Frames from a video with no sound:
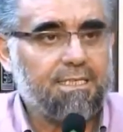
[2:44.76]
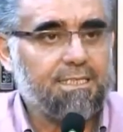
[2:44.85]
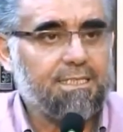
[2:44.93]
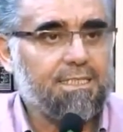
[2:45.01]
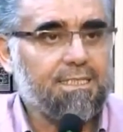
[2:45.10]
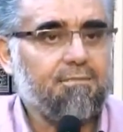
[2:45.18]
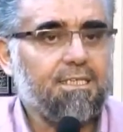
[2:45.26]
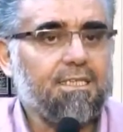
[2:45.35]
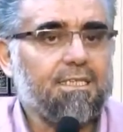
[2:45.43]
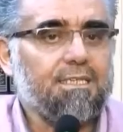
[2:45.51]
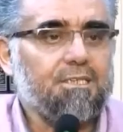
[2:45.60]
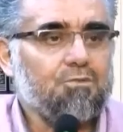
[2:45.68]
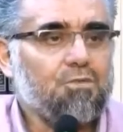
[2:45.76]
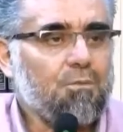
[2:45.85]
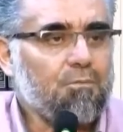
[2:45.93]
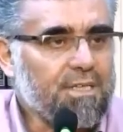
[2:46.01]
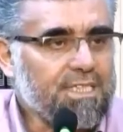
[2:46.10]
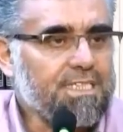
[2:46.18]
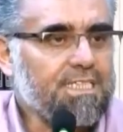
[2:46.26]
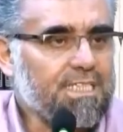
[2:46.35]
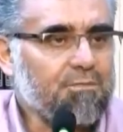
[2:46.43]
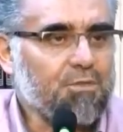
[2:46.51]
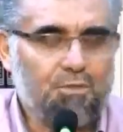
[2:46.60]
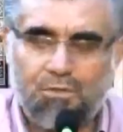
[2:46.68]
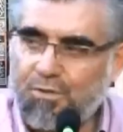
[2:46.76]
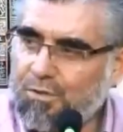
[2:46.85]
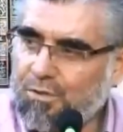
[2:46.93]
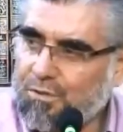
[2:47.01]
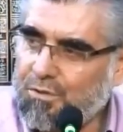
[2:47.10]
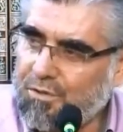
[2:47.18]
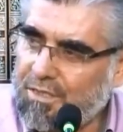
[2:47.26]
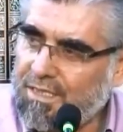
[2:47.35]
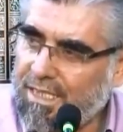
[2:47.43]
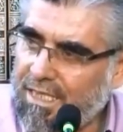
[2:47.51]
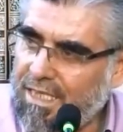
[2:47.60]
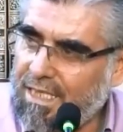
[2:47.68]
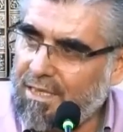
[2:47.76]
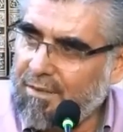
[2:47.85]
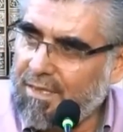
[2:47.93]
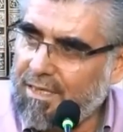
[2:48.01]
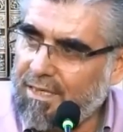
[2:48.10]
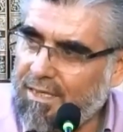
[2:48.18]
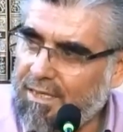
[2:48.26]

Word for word: Şimdi çok basit gibi görüyorsunuz şeyleri ama